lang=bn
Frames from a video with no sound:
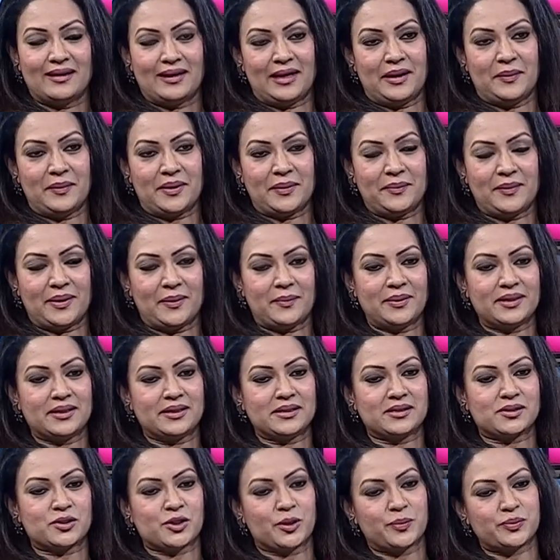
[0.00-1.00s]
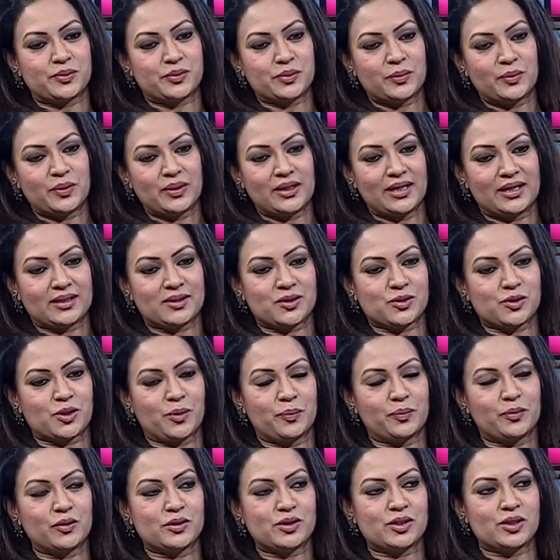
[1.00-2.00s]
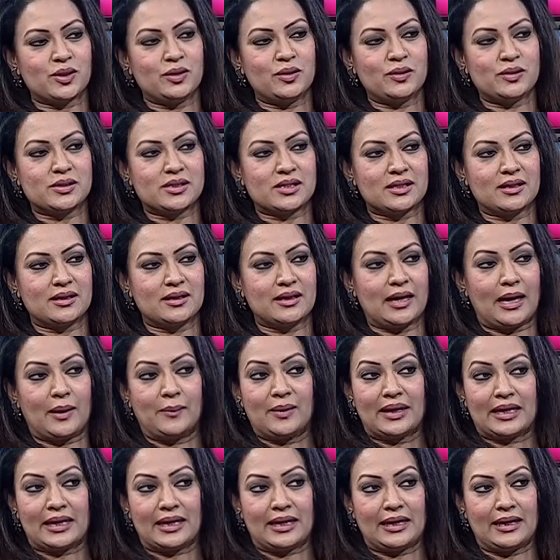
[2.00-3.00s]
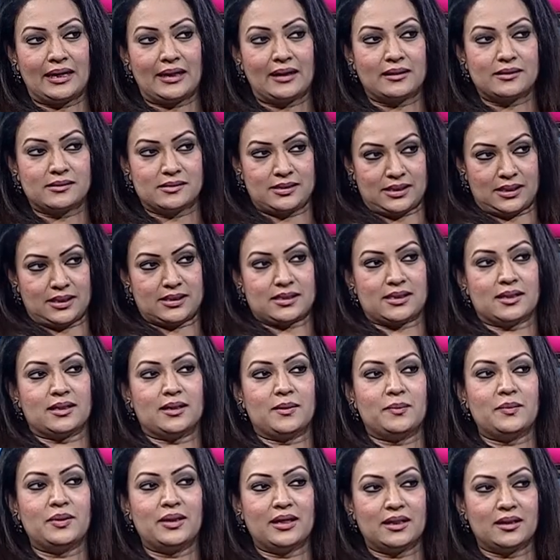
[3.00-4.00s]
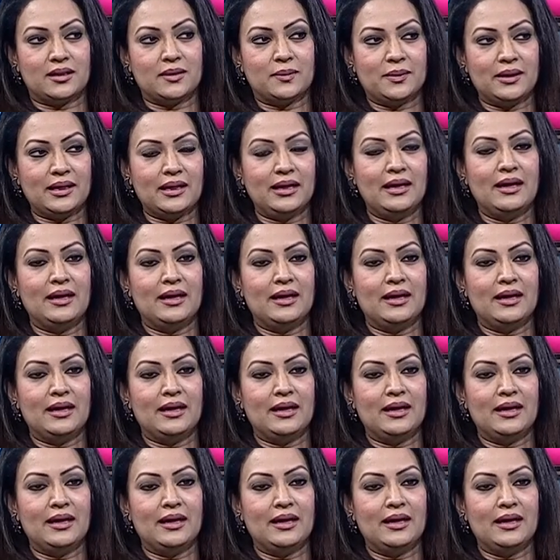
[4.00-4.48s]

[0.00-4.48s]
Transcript: আমার বাবার সবসময় একটা স্বপ্ন ছিল যে আমাকে যার সাথে বিয়ে দিবে